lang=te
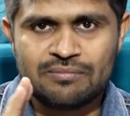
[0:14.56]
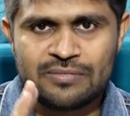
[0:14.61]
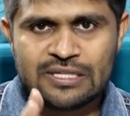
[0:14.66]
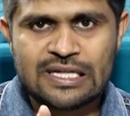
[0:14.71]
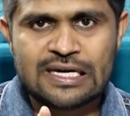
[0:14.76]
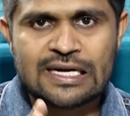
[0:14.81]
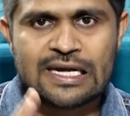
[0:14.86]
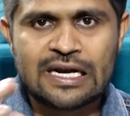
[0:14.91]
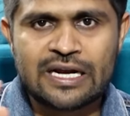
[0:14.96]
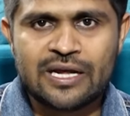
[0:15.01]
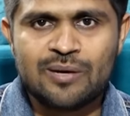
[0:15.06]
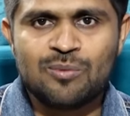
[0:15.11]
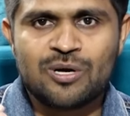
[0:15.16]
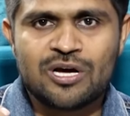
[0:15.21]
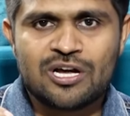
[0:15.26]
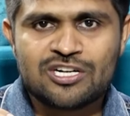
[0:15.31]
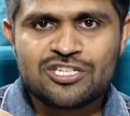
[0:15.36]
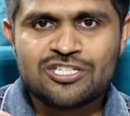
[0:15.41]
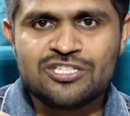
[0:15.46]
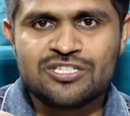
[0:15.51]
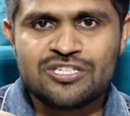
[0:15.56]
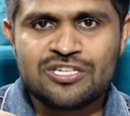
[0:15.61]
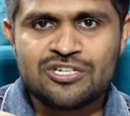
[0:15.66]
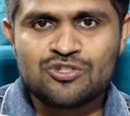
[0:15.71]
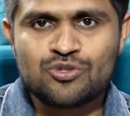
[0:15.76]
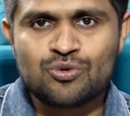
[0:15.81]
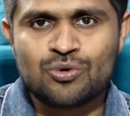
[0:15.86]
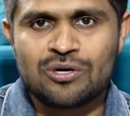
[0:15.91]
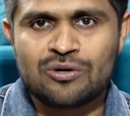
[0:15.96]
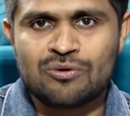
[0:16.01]
మీ దగ్గర నేమ్ కరెక్షన్
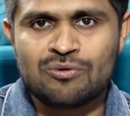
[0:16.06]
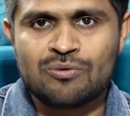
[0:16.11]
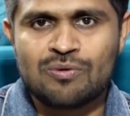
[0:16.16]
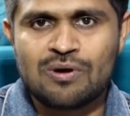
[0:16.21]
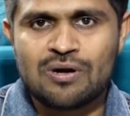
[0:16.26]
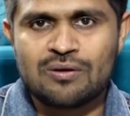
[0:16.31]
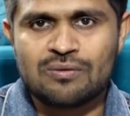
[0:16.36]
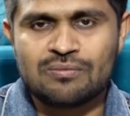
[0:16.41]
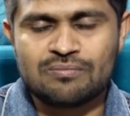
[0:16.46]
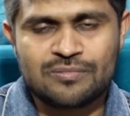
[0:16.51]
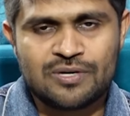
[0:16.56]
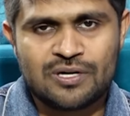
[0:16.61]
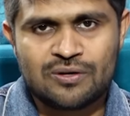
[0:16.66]
చేయించుకున్నటువంటి వాళ్ళు